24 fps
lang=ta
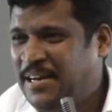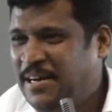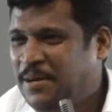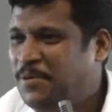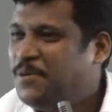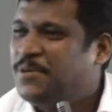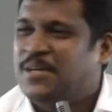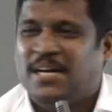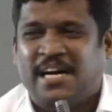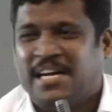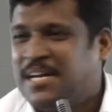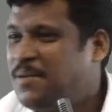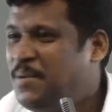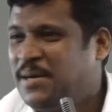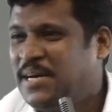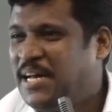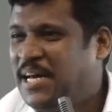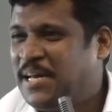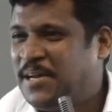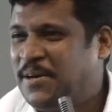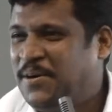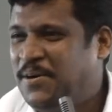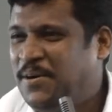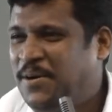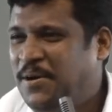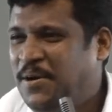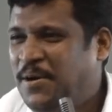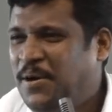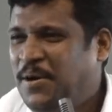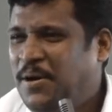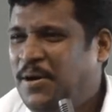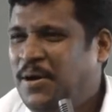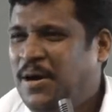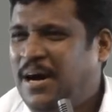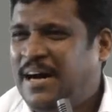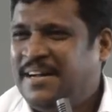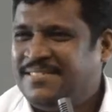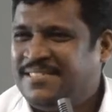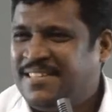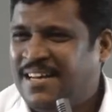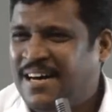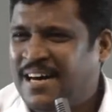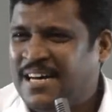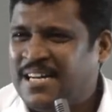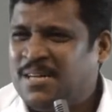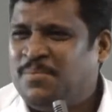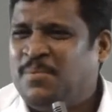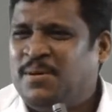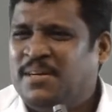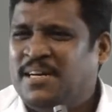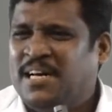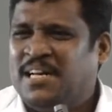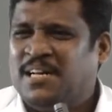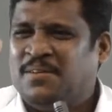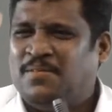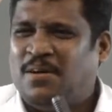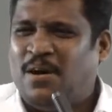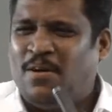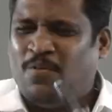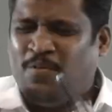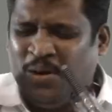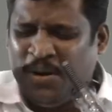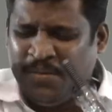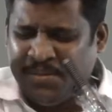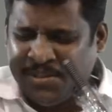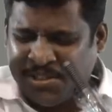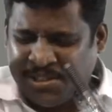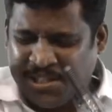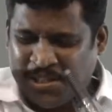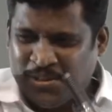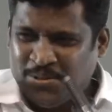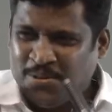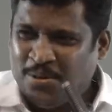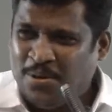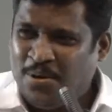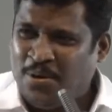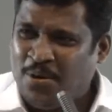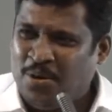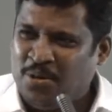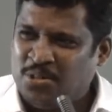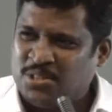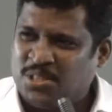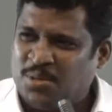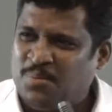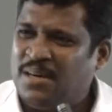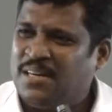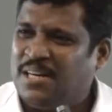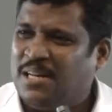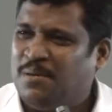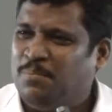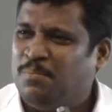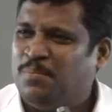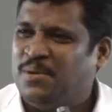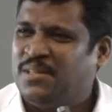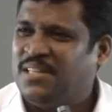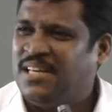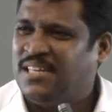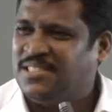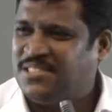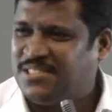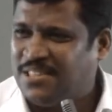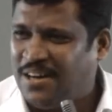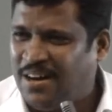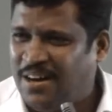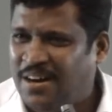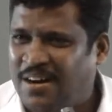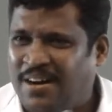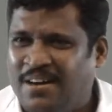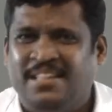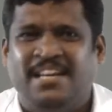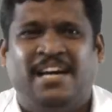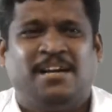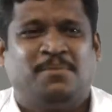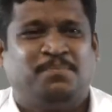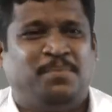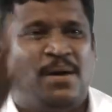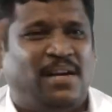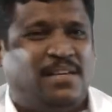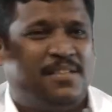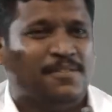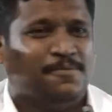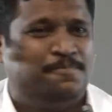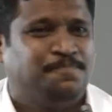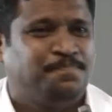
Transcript: ஒரு அரை மணி நேரம் அந்த அரை மணி நேரம் அவ்வளவு சந்தோஷமாக நிம்மதியாக ஜாலியாக இருப்பார்